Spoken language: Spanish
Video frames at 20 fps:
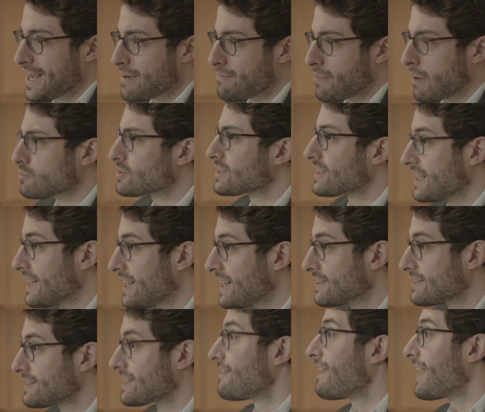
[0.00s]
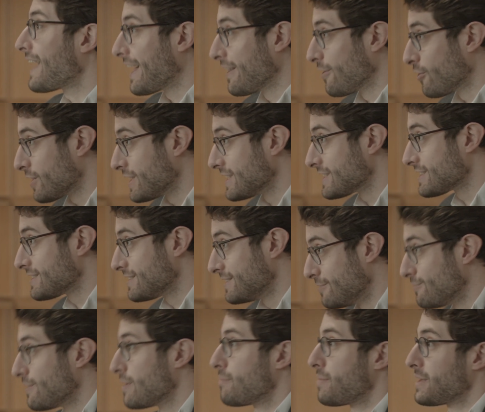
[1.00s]
vamos a tener trabajadores de
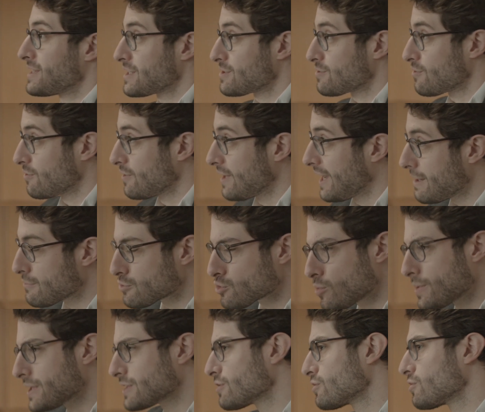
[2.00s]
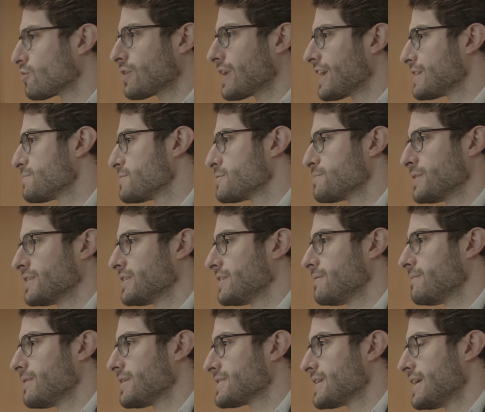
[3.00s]
una empresa social. Hemos cubierto todas las
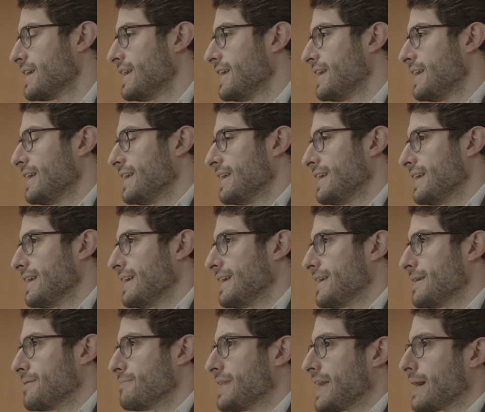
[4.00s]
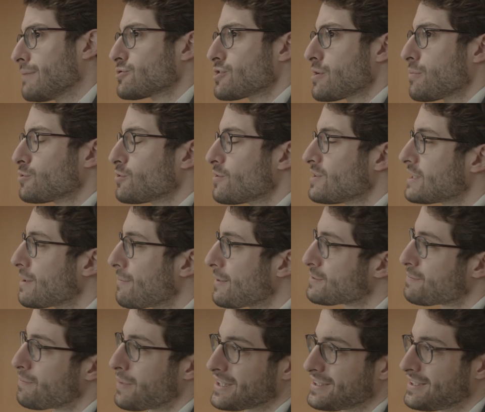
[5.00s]
perspectivas, digamos, desde el punto de vista
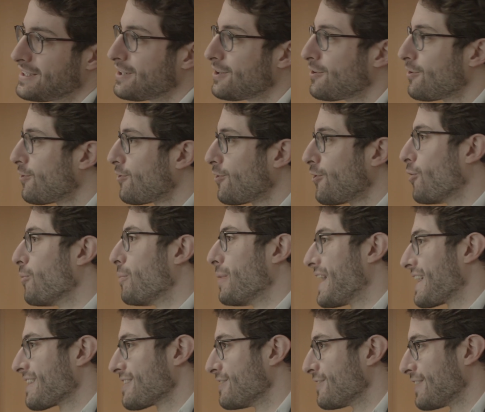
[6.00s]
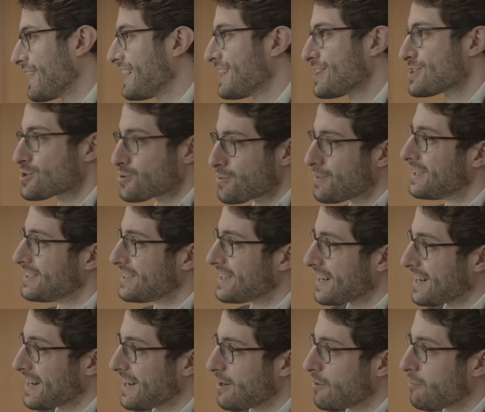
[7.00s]
más práctico, operacional, sobre el
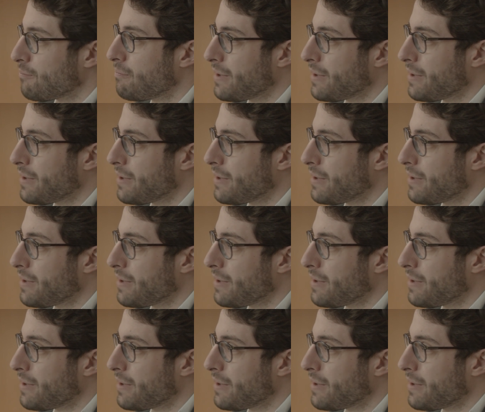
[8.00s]
terreno.